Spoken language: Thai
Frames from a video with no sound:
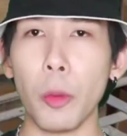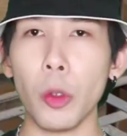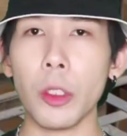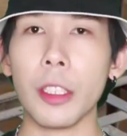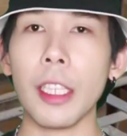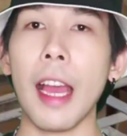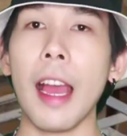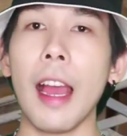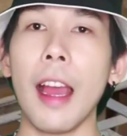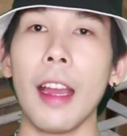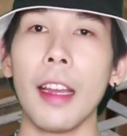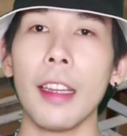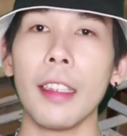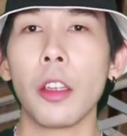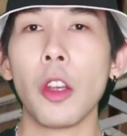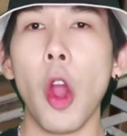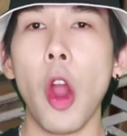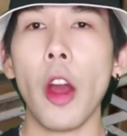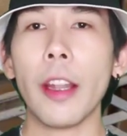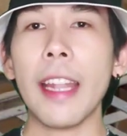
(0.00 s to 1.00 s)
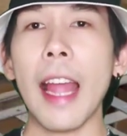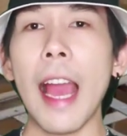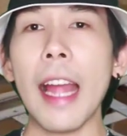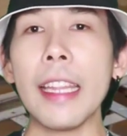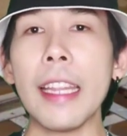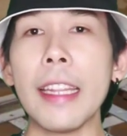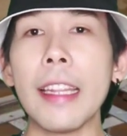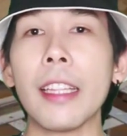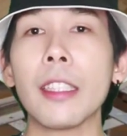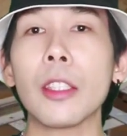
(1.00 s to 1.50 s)
มพูชา ก่อนหน้า
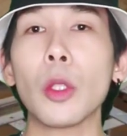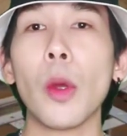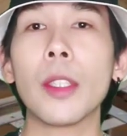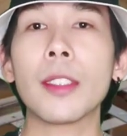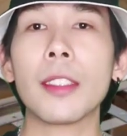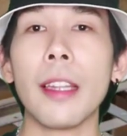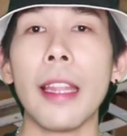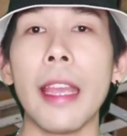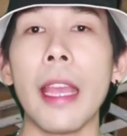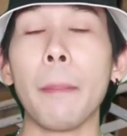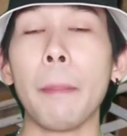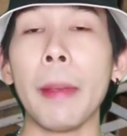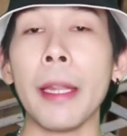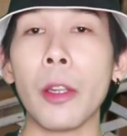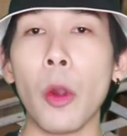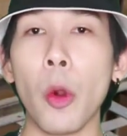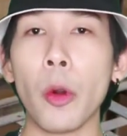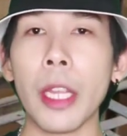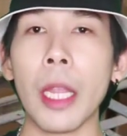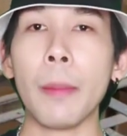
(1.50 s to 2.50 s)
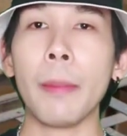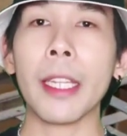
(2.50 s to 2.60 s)
นี้นั้นตวนสเลงเป็นโรงเรี